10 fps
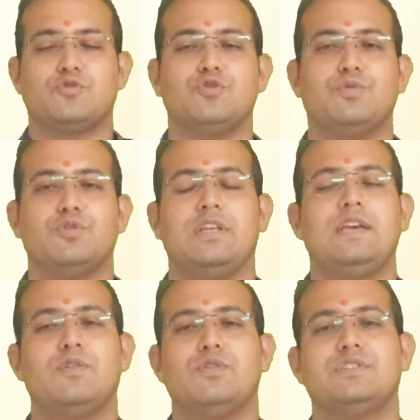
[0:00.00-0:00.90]
শুভ
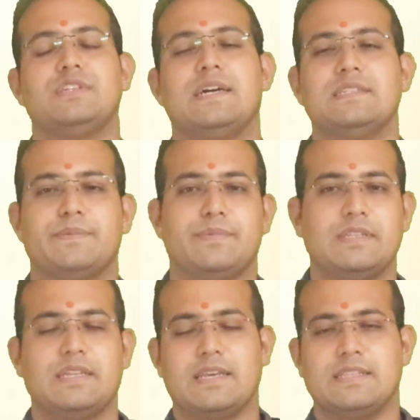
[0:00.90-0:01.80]
দিক রয়েছে আজ
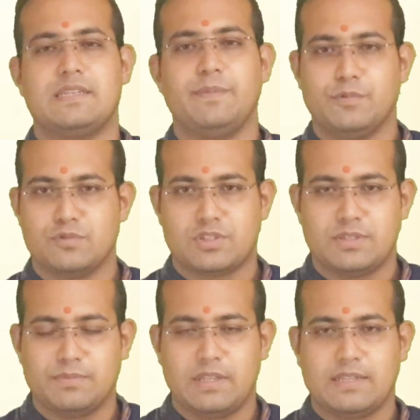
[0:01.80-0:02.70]
আপনাদের ক্ষেত্রে
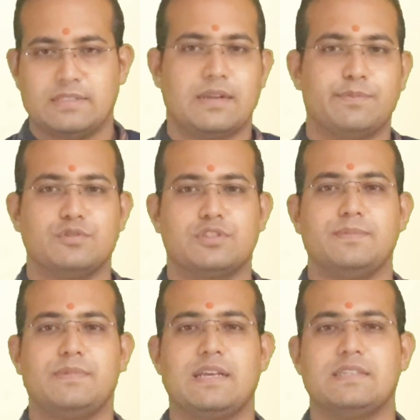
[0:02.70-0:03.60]
পশ্চিম দিক যারা
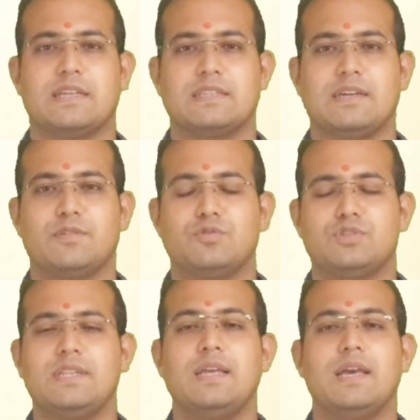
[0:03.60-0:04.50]
পশ্চিম দিকে যাত্রা
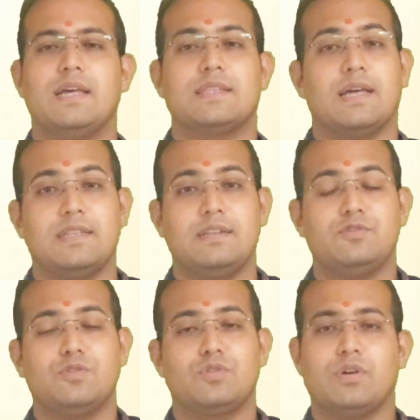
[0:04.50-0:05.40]
করছেন তাদের
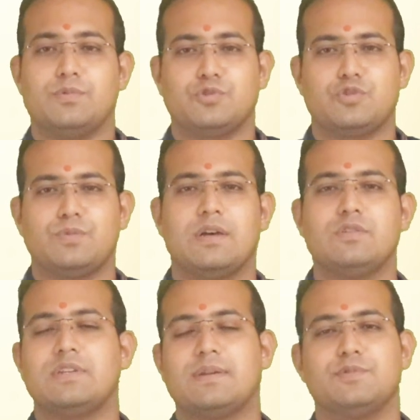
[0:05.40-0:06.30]
জন্য তো অবশ্য ভালো
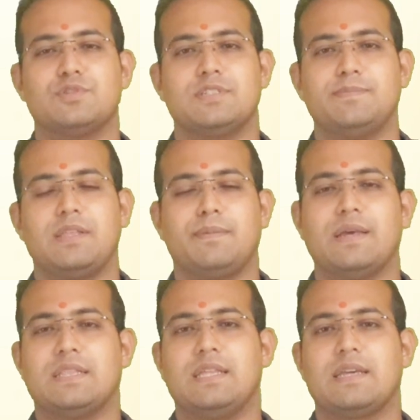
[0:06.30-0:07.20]
যারা পশ্চিম দিক
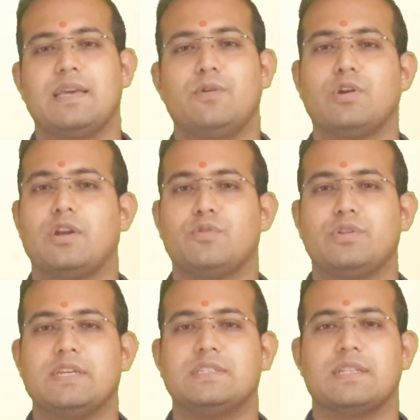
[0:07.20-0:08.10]
ব্যতি রেখে অন্যান্য
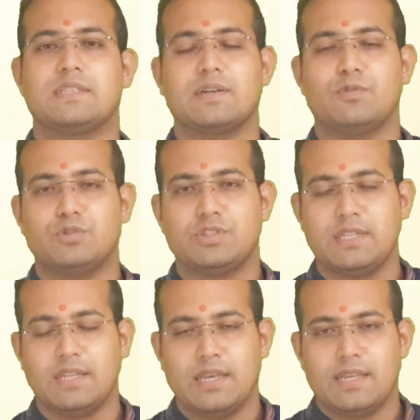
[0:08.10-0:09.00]
দিকে যাত্রা করছেন
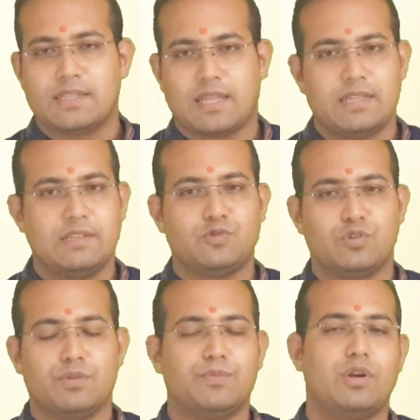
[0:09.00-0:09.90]
তাদের
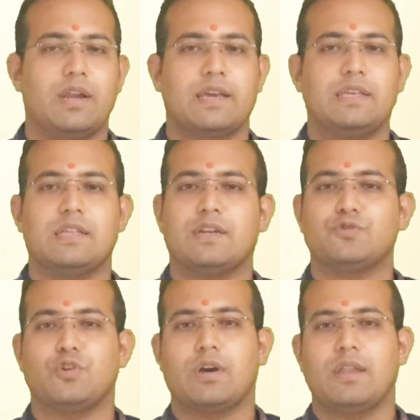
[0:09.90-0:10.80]
জন্য বলে রাখি তারা
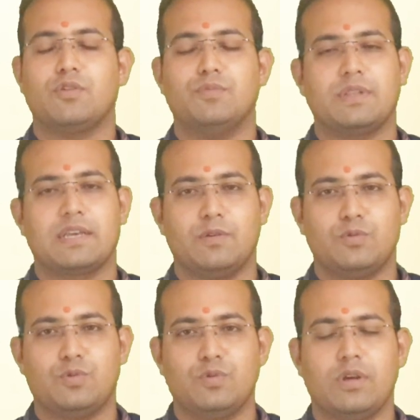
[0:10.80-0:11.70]
সকালে ঘুম থেকে
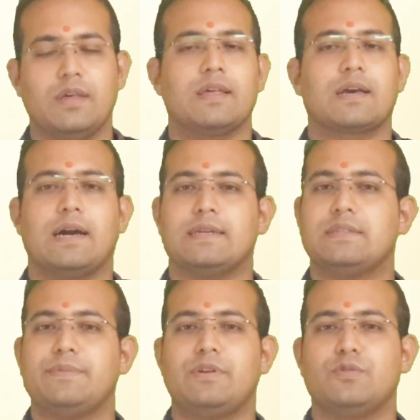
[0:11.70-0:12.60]
উঠুন
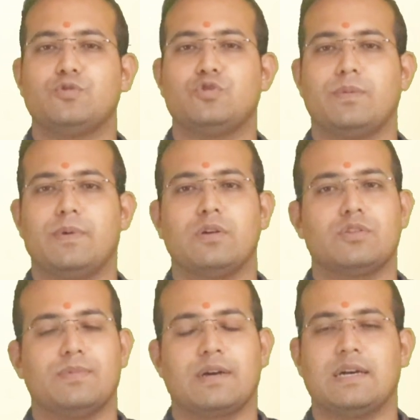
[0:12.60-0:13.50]
কাজে বেরোনোর সময়
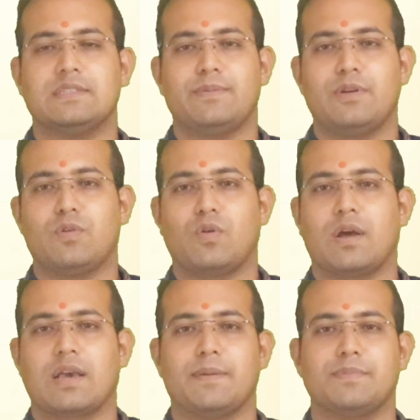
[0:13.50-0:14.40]
অথবা কাজে বেরোনোর
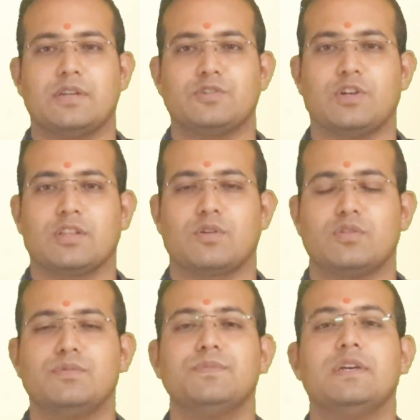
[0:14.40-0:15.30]
আগে আপনারা সাত
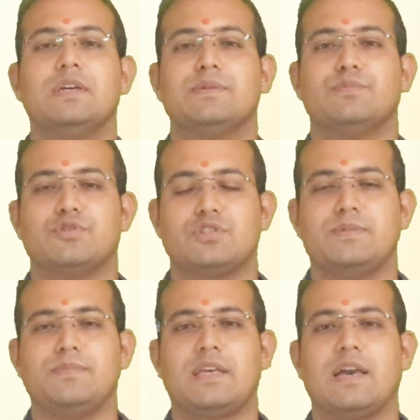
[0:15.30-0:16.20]
কদম
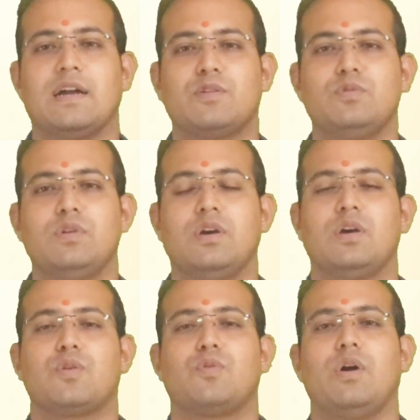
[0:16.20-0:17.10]
পশ্চিম দিকে হাঁটুন
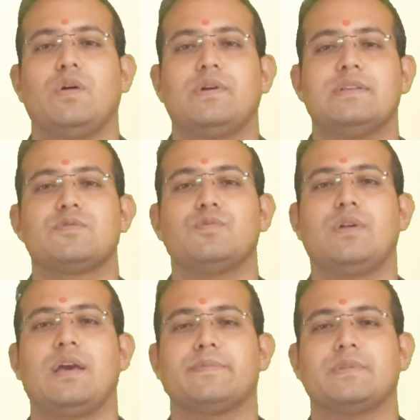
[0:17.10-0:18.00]
ক্লকওয়াইজ
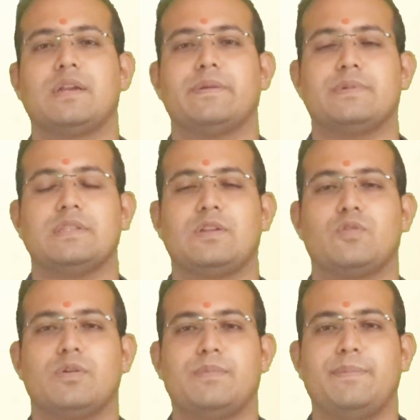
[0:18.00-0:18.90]
ঘুরে আপনারা আপনাদের
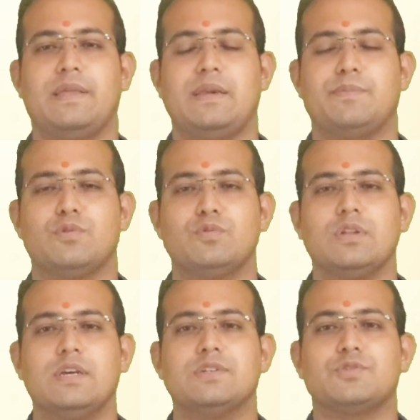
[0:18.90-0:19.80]
কর্মে বেরিয়ে পড়ুন
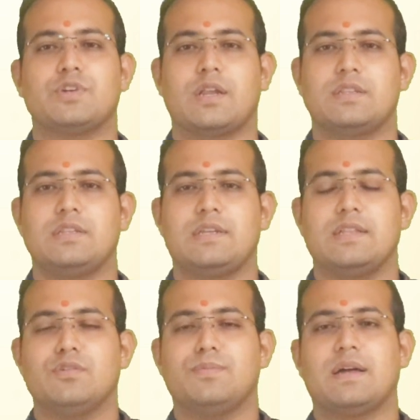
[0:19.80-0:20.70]
সারাদিন
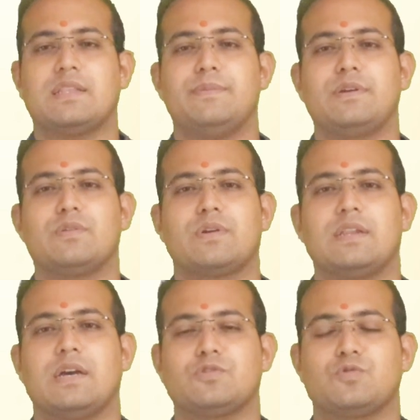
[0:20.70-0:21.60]
কিন্তু বাধা বিঘ্নকে
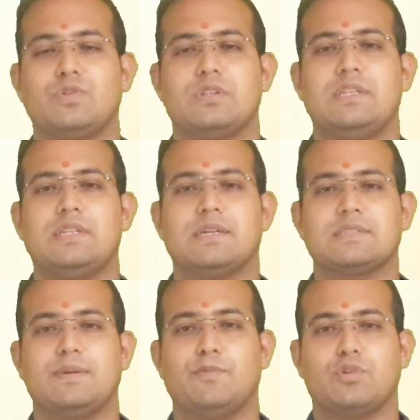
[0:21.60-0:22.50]
নাশ করে দিনটা
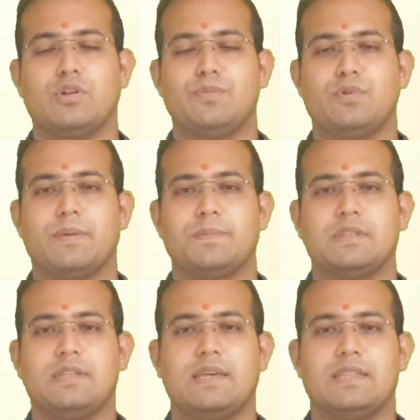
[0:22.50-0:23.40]
আজকে মোটের ওপর
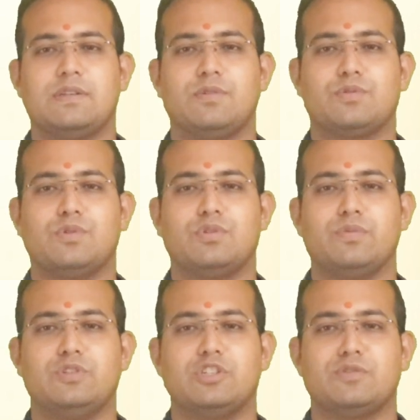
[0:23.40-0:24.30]
আপনাদের ক্ষেত্রে অত্যন্ত
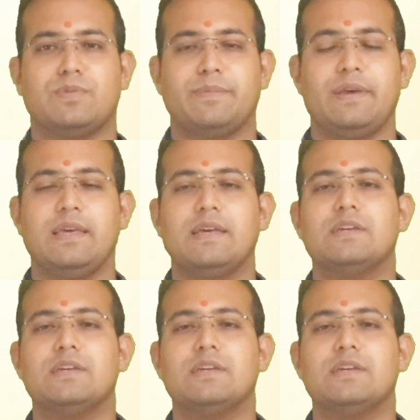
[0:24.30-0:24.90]
বিশেষভাবে